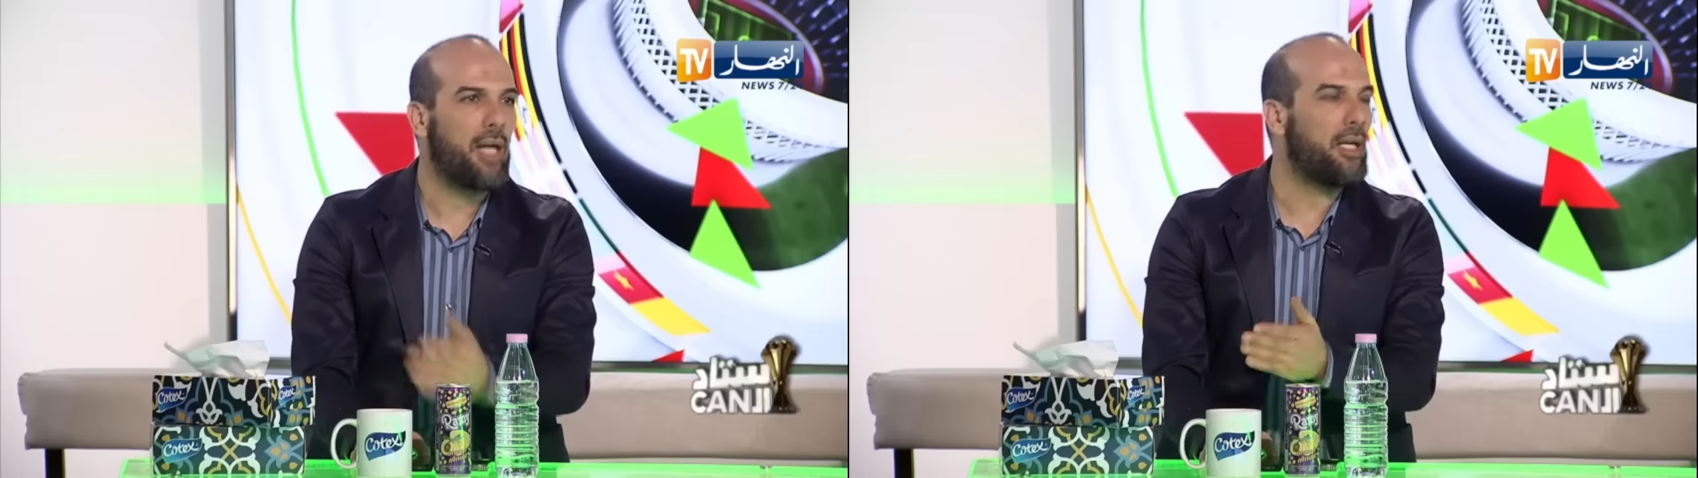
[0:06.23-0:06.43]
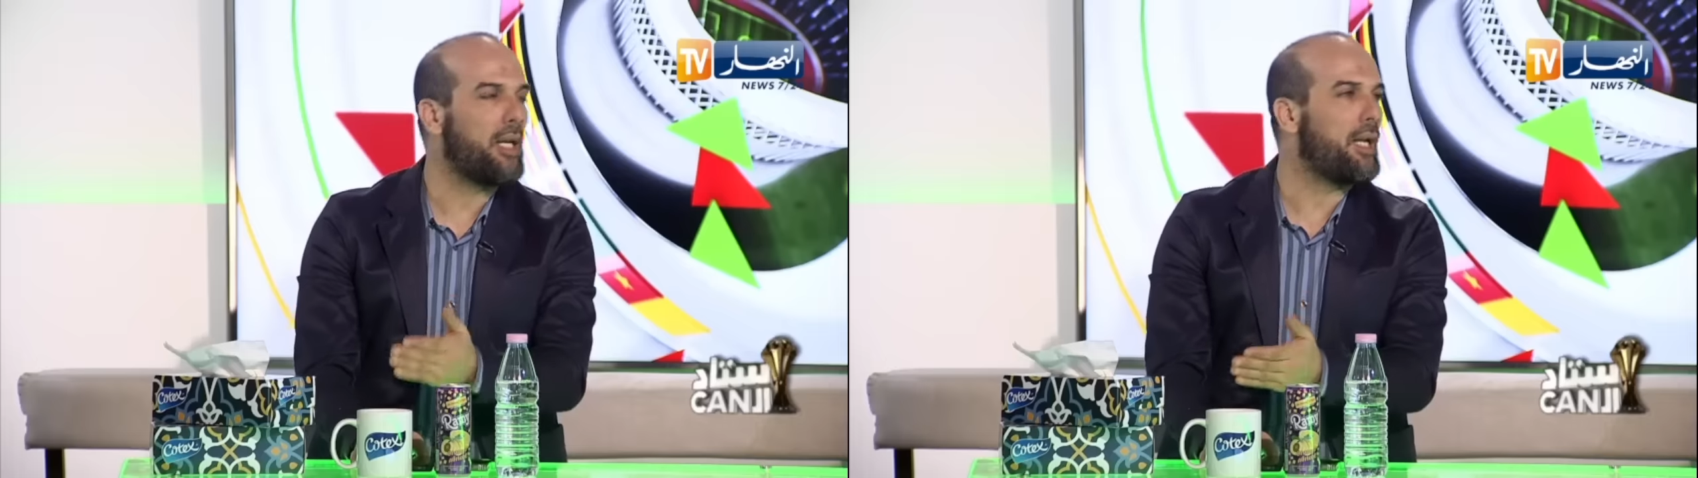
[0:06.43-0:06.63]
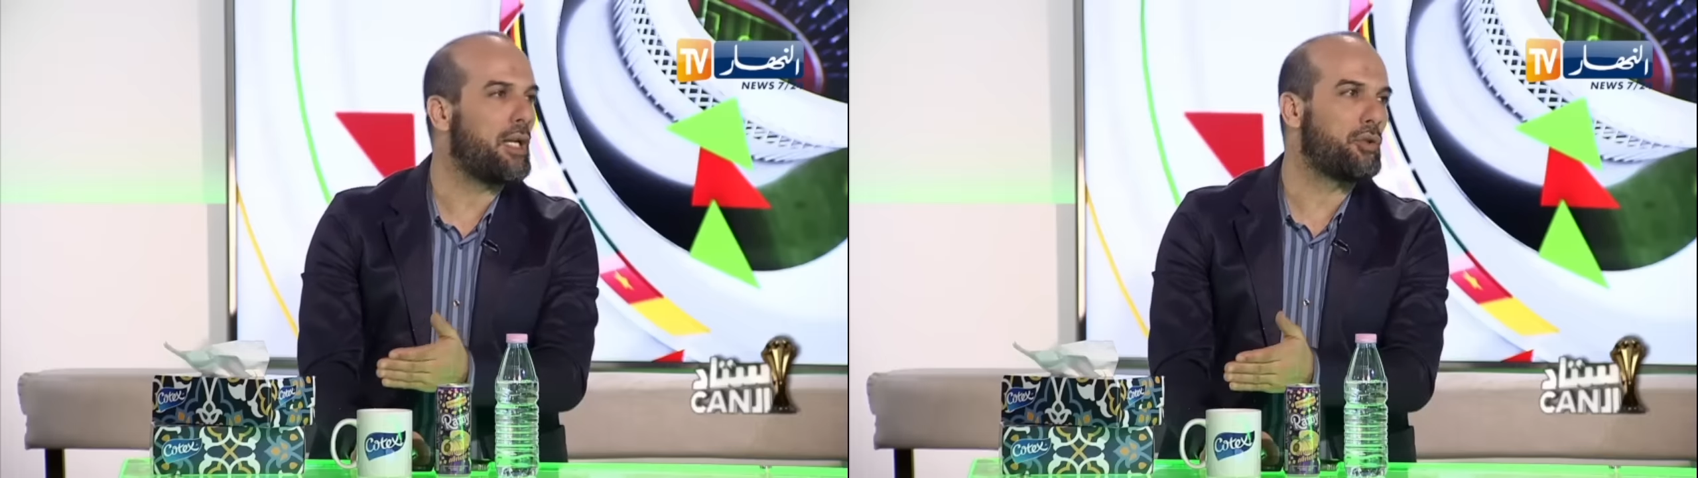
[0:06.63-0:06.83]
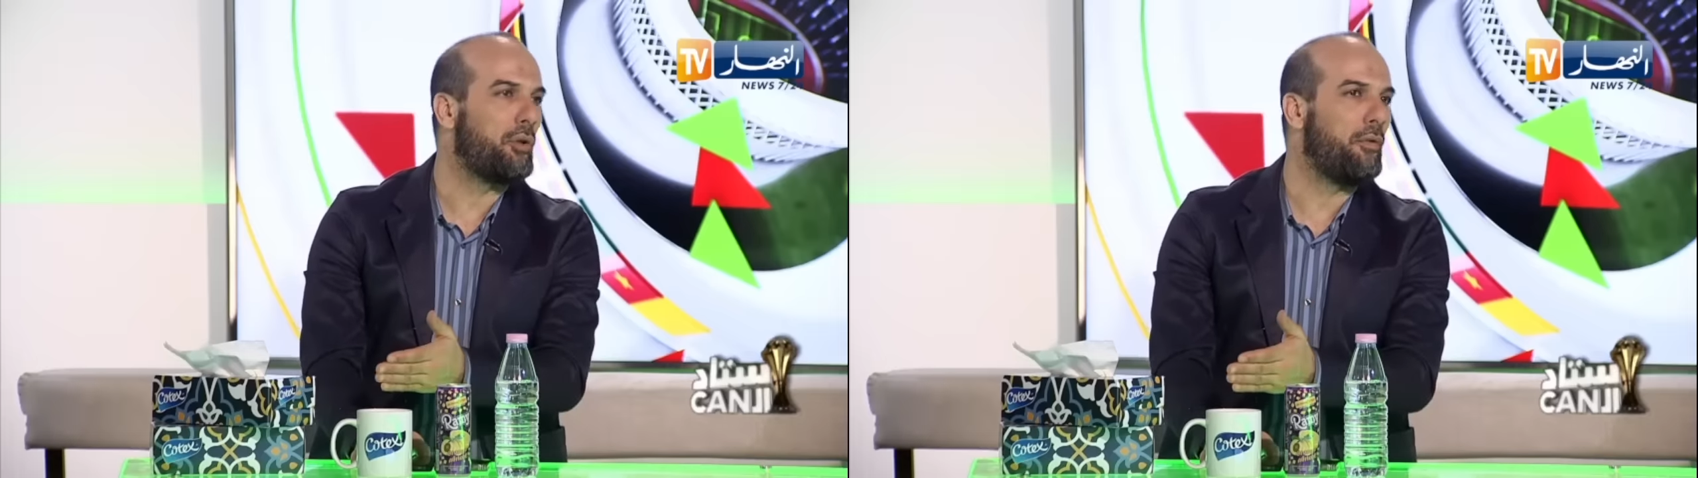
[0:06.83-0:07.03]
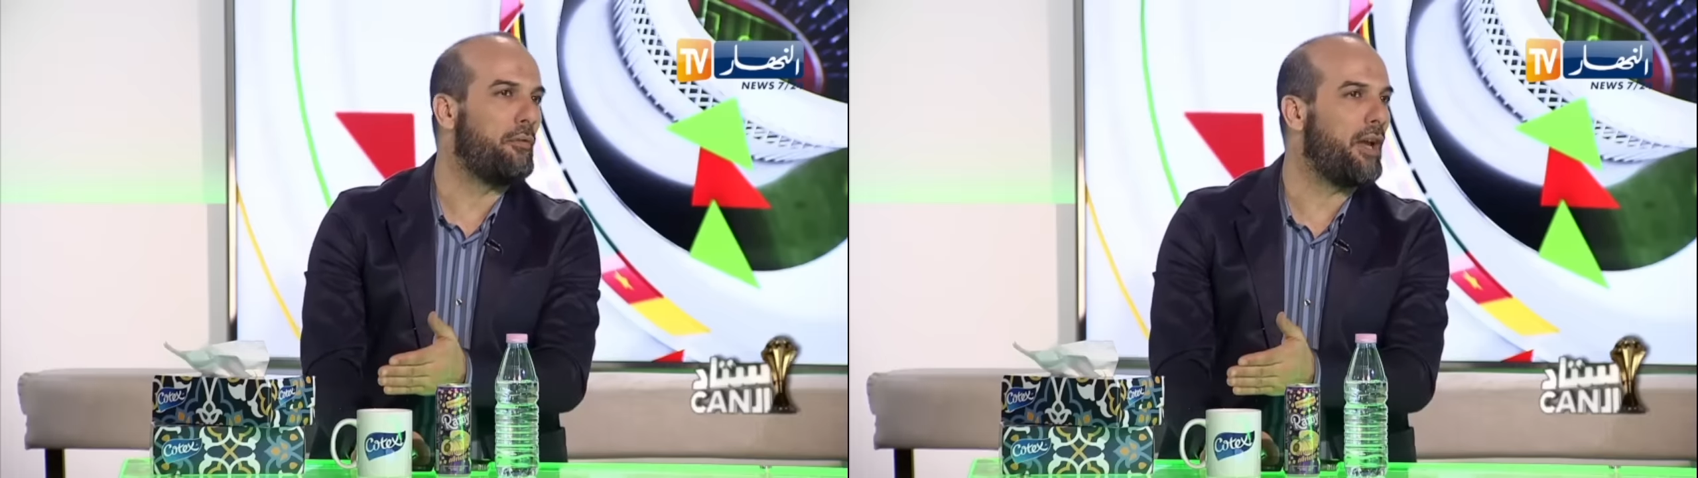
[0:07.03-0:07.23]
انا انا
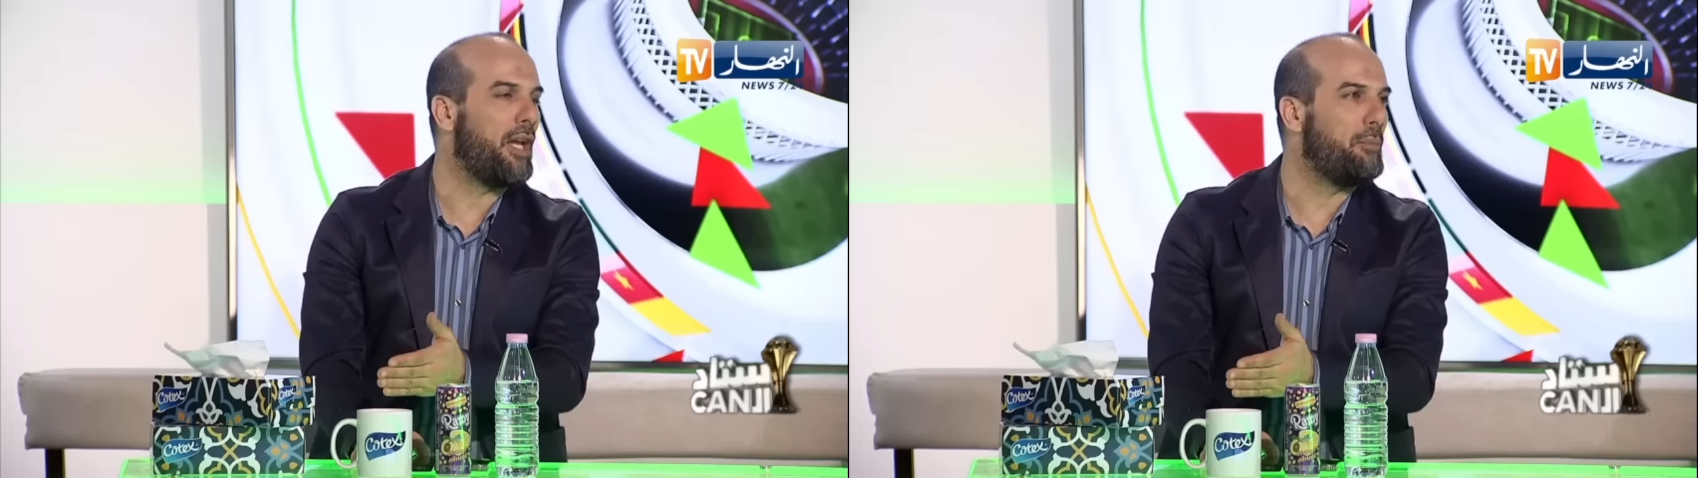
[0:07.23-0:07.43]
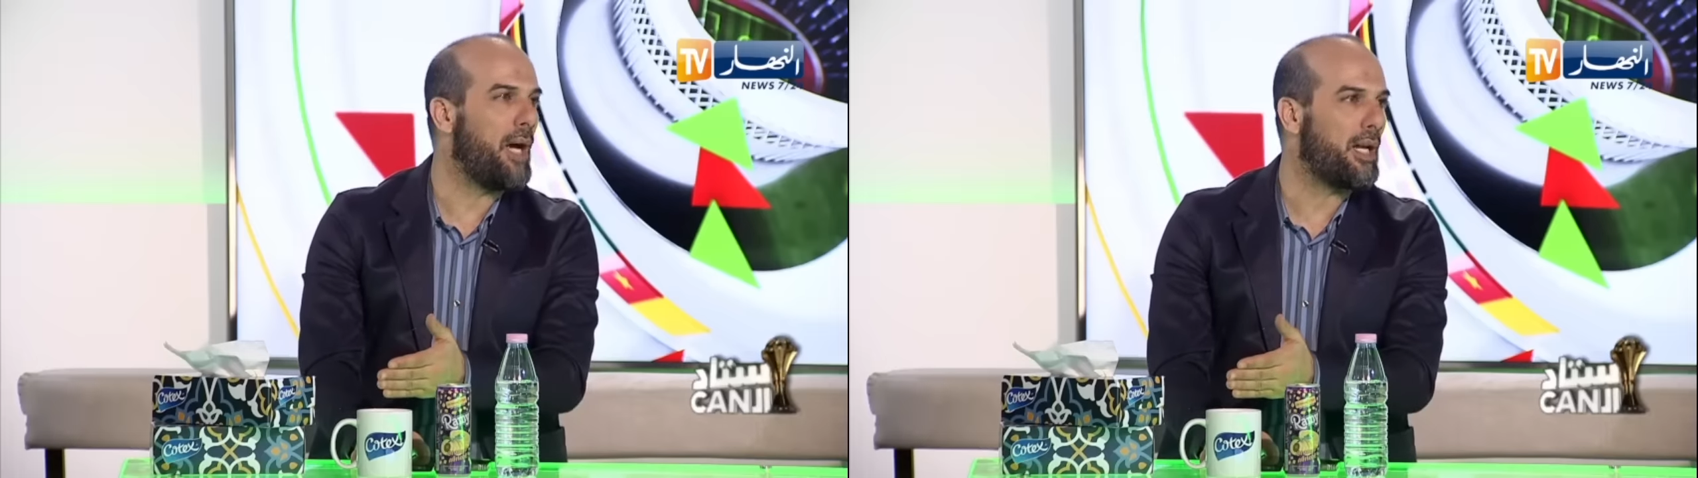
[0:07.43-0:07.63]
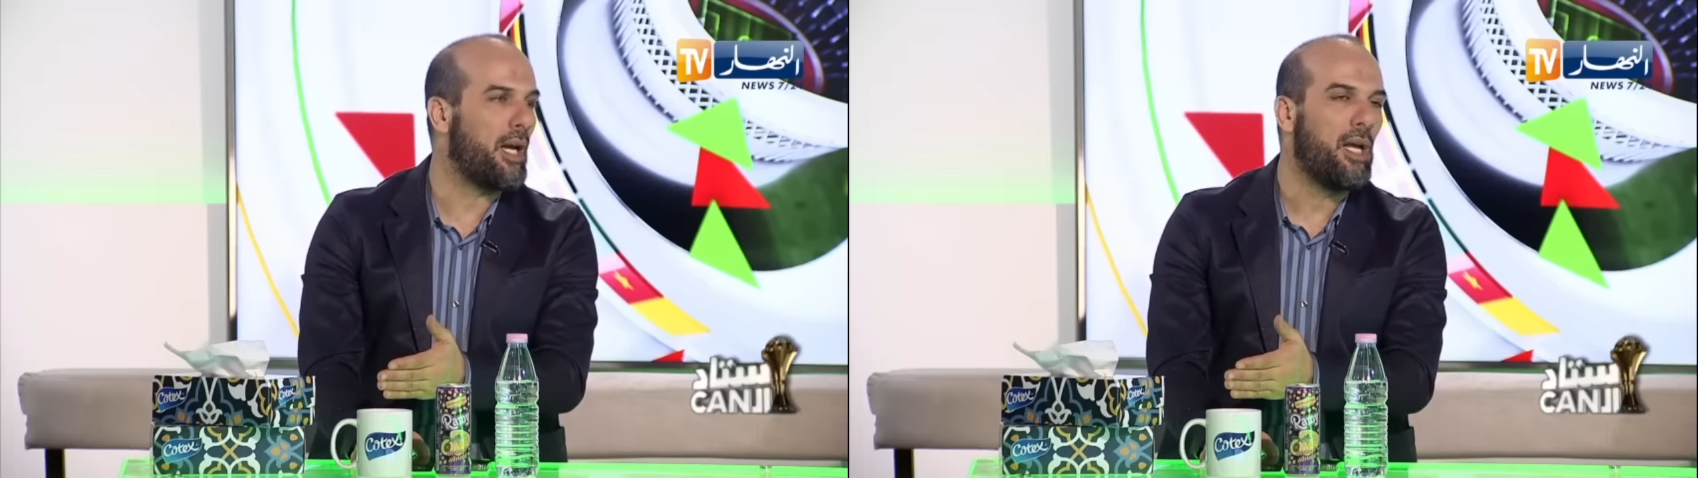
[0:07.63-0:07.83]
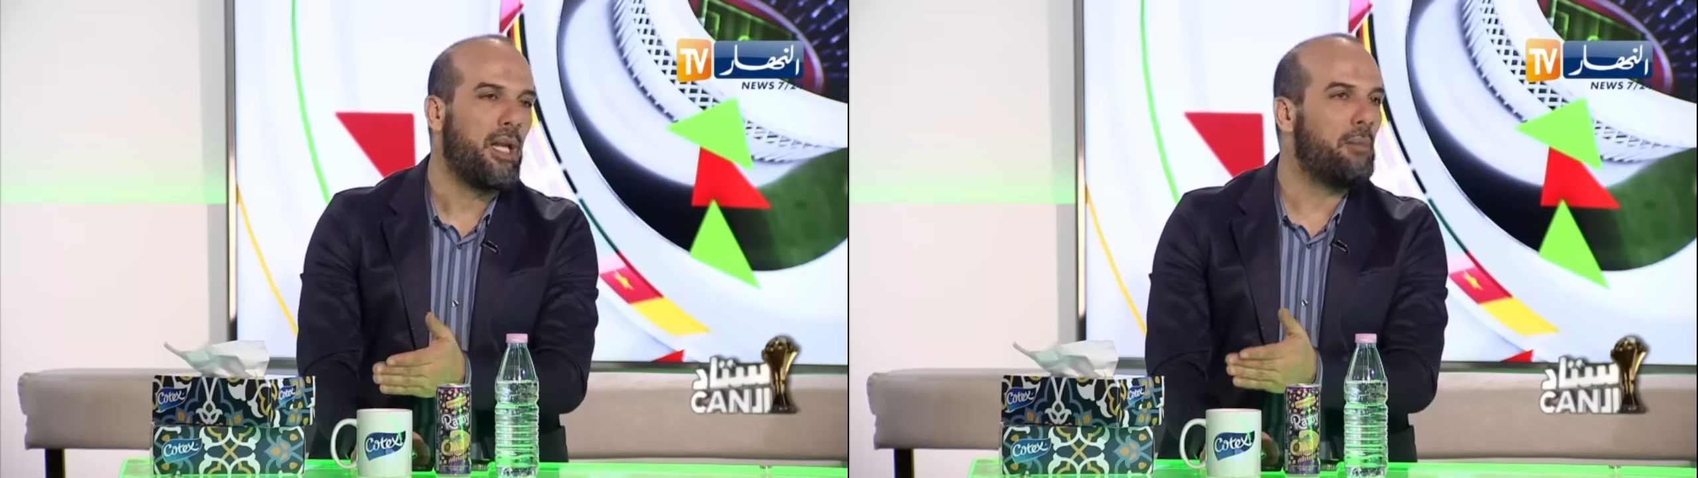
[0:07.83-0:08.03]
اشوفه فيه البارح آه.